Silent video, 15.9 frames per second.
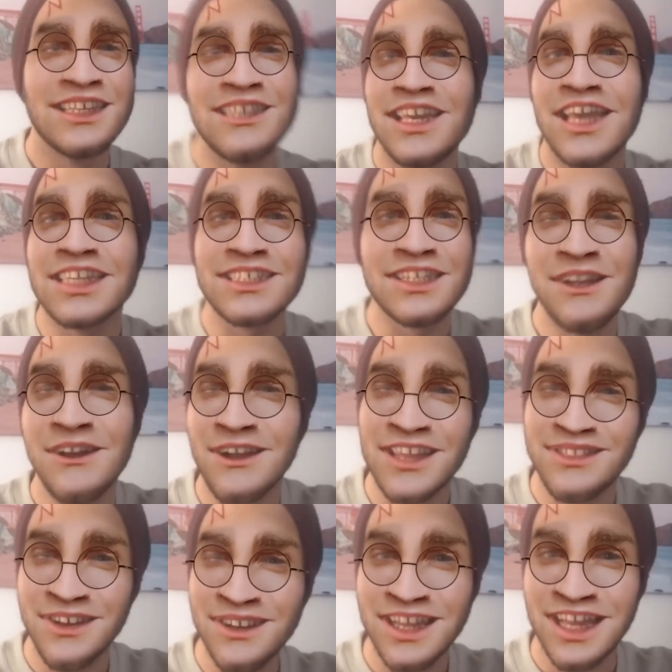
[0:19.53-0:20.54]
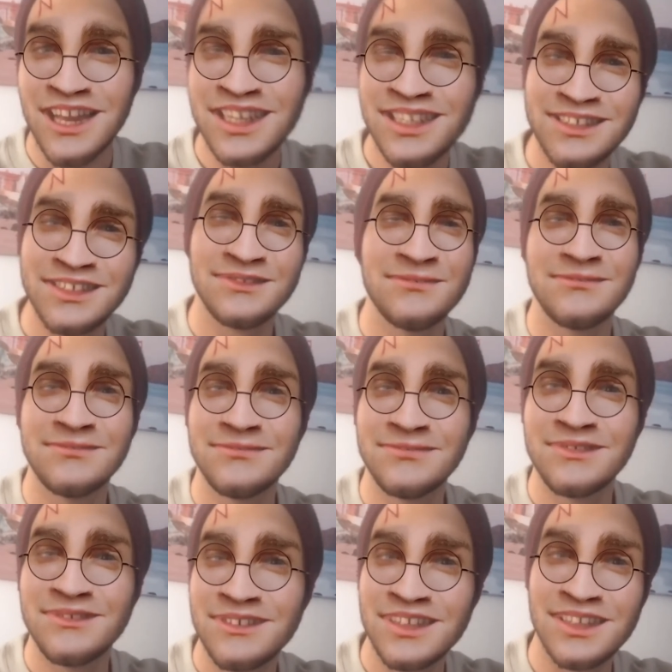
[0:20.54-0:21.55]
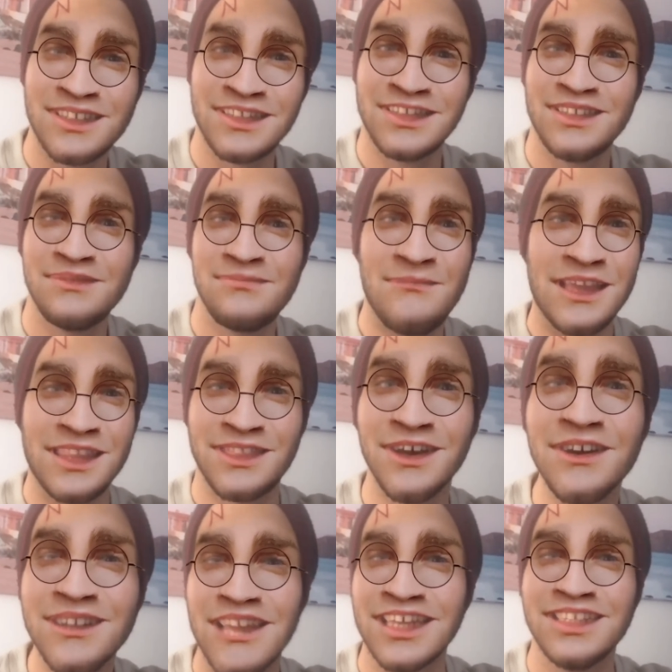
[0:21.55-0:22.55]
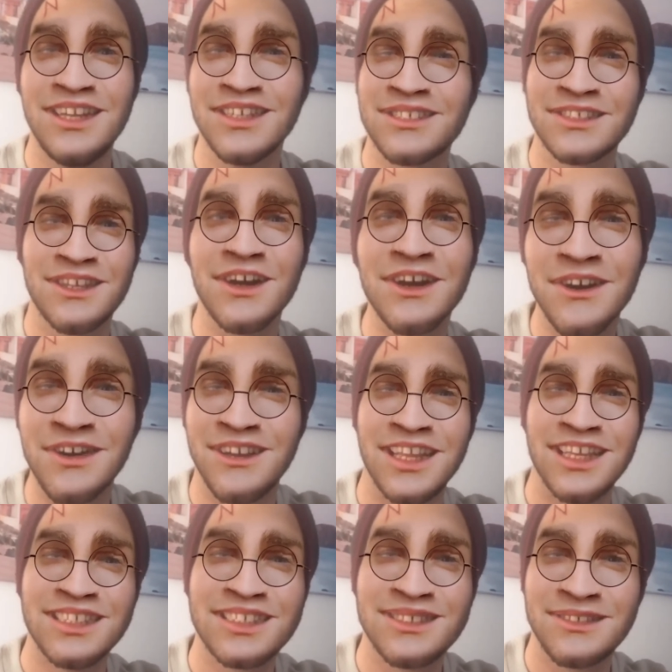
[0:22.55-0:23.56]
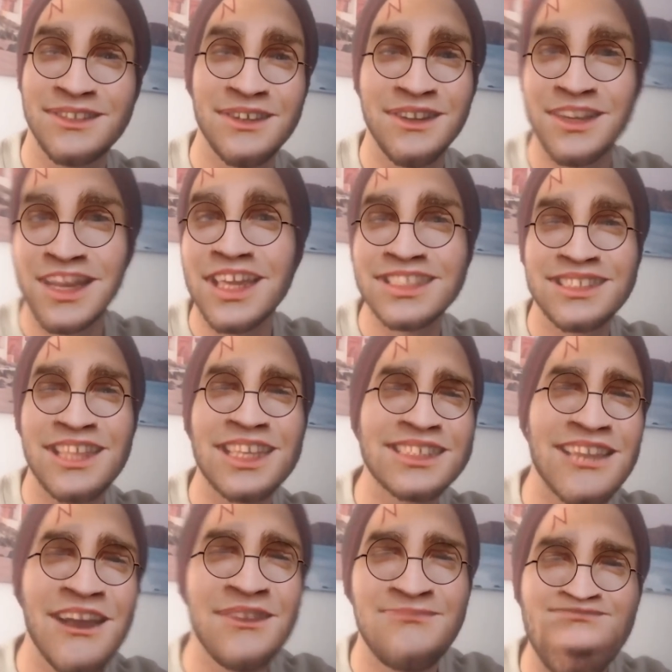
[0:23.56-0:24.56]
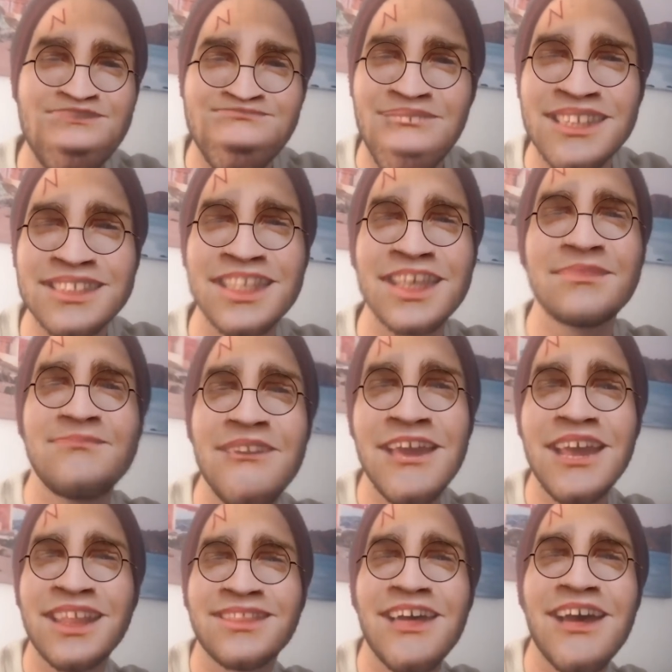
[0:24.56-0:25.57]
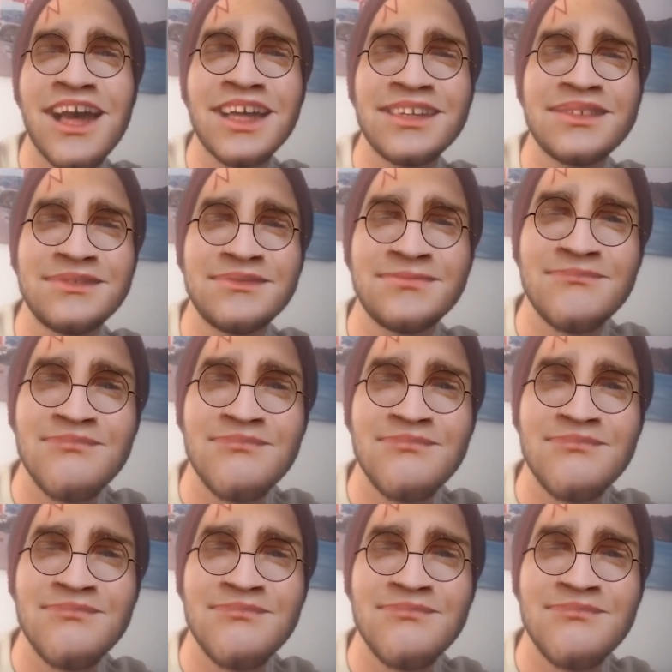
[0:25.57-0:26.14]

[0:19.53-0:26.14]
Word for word: y es lo que toca. Me tocan los cojones con estas gafitas de mierda.